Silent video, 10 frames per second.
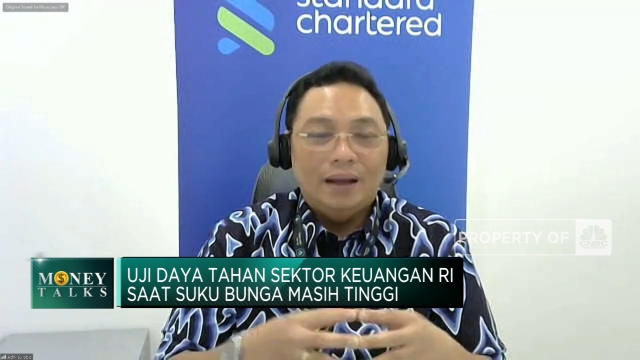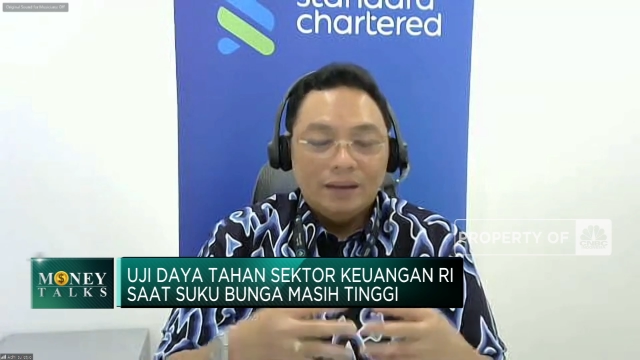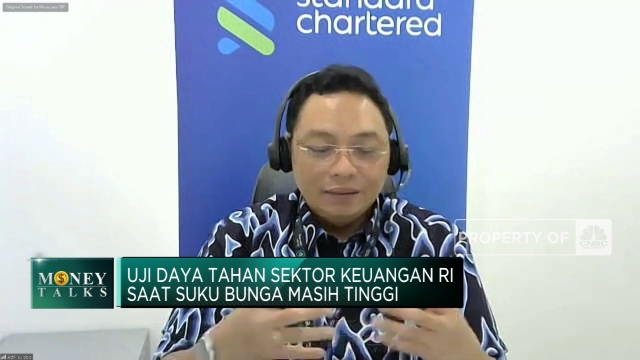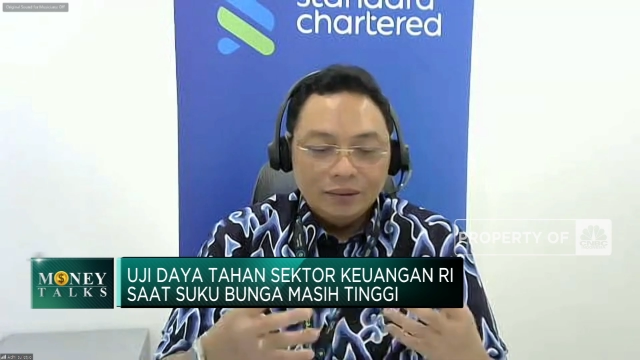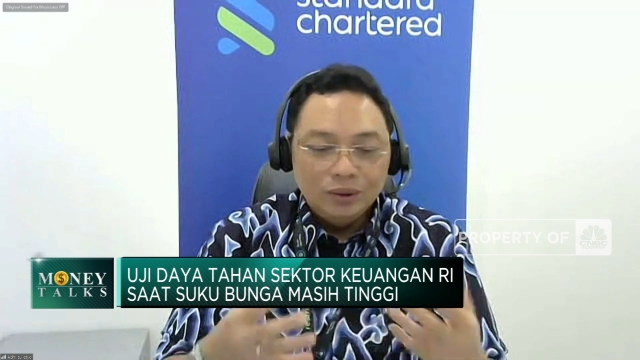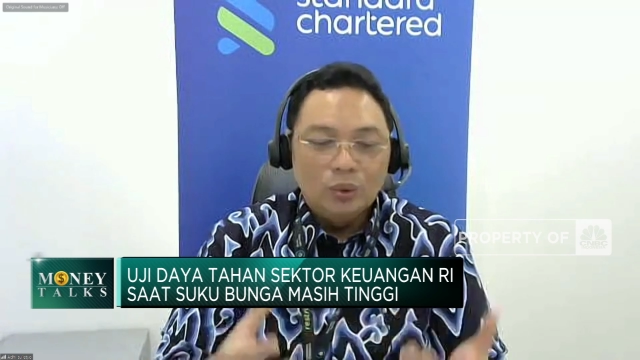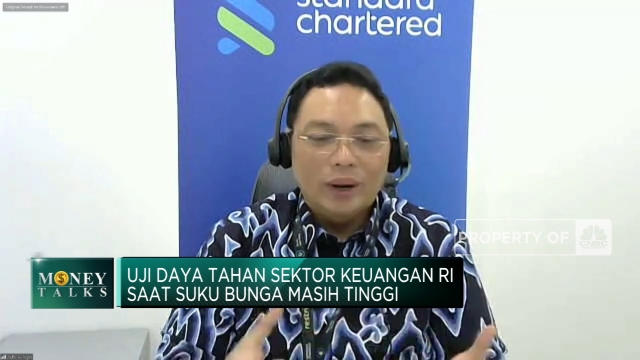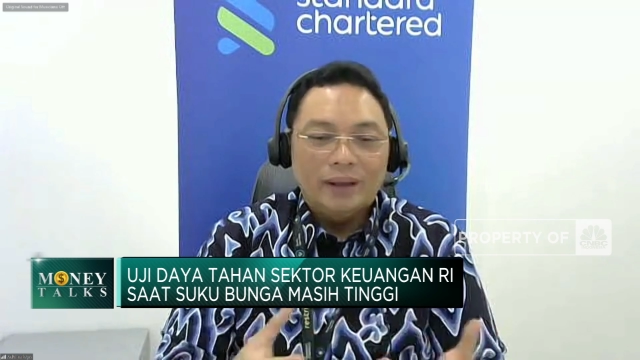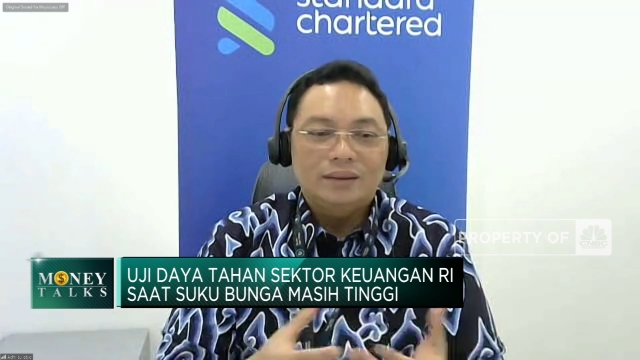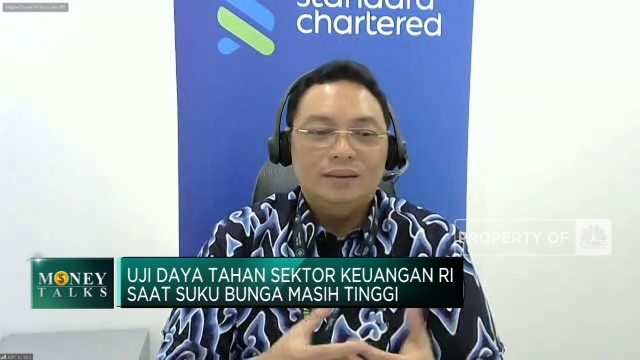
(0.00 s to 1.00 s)
keadaan
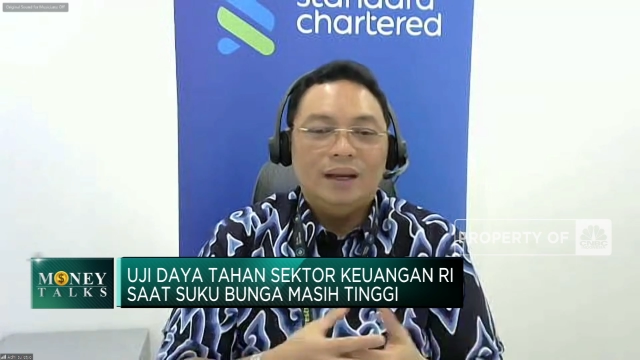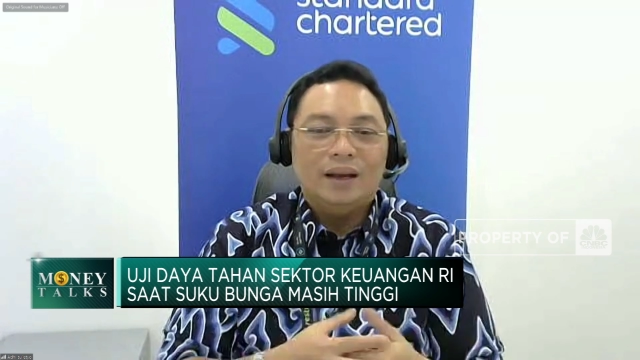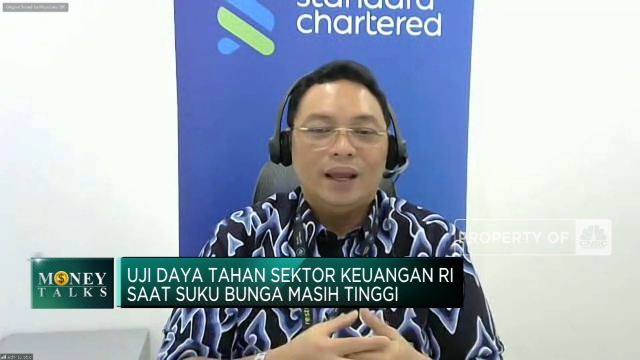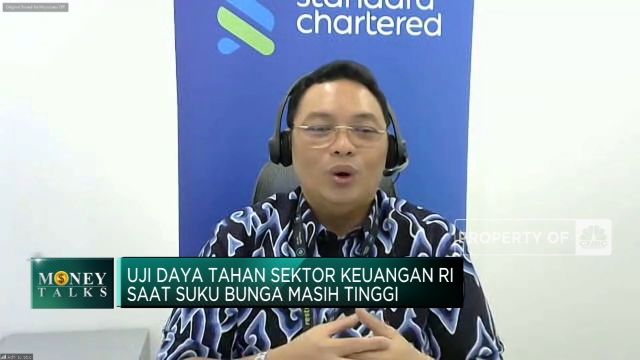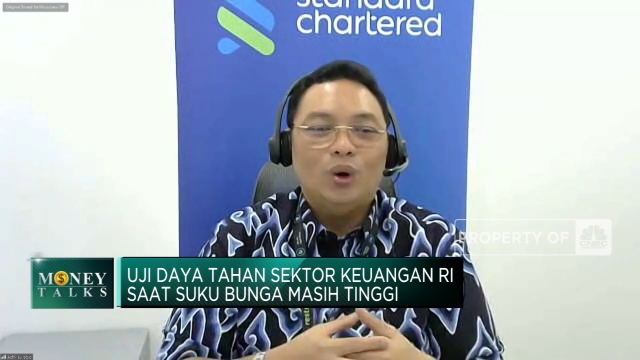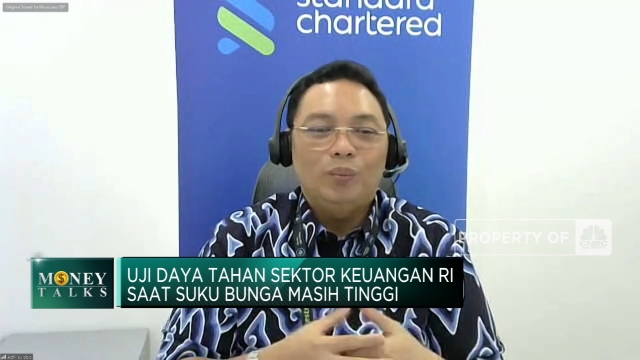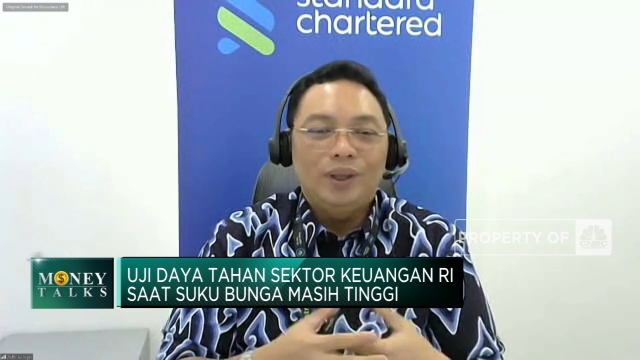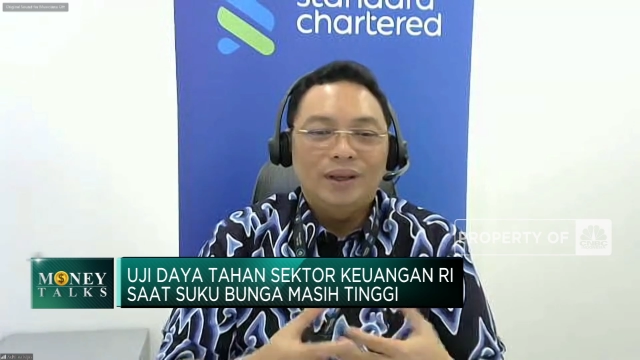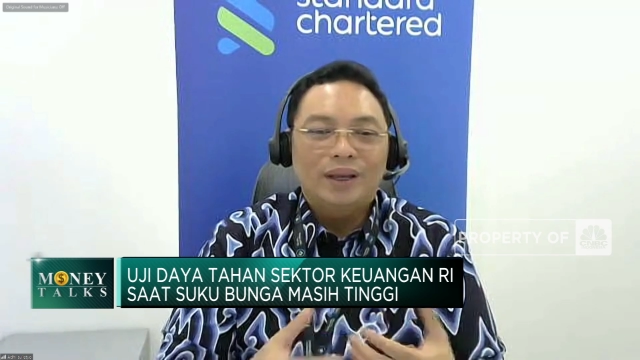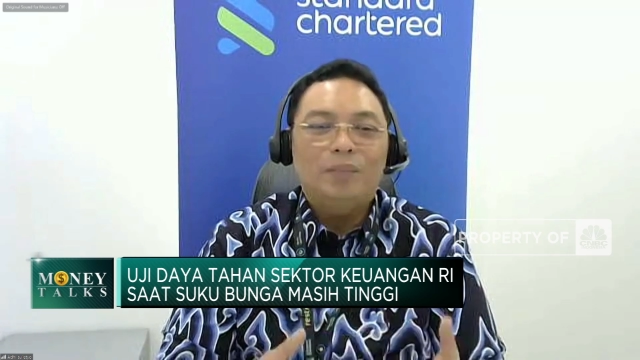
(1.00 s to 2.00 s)
US yang
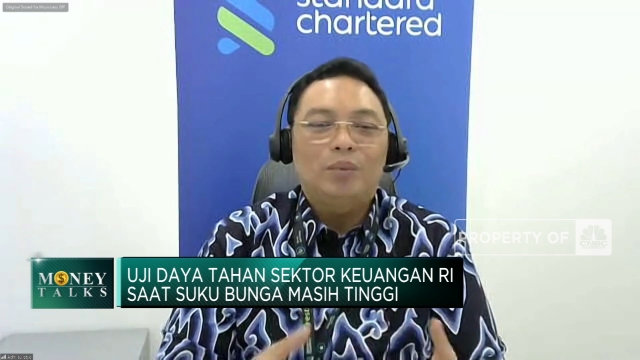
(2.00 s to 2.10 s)
ekonominya